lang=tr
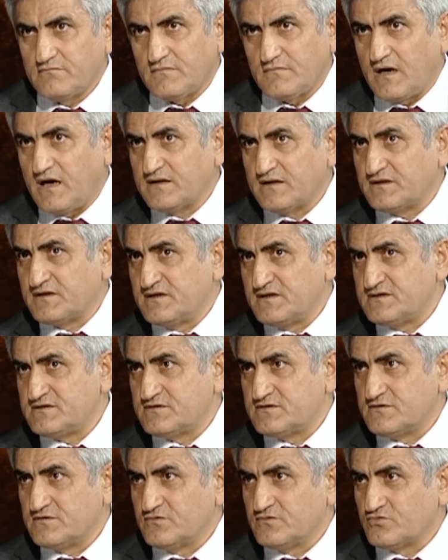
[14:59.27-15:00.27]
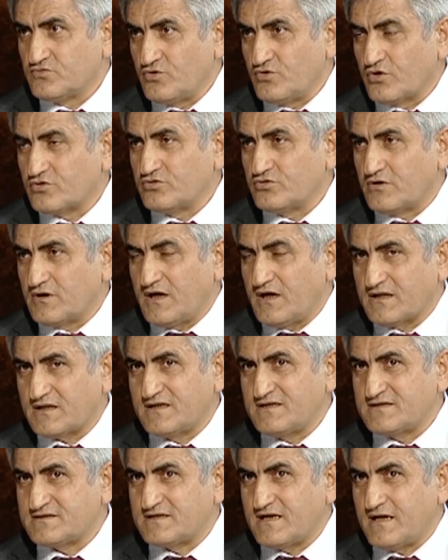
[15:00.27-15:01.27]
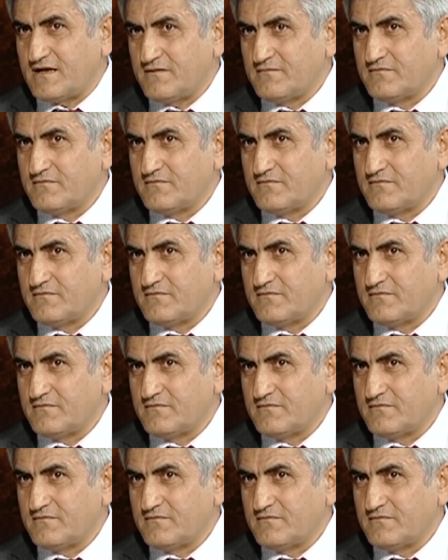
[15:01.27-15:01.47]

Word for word: Atkins, doktor Atkins de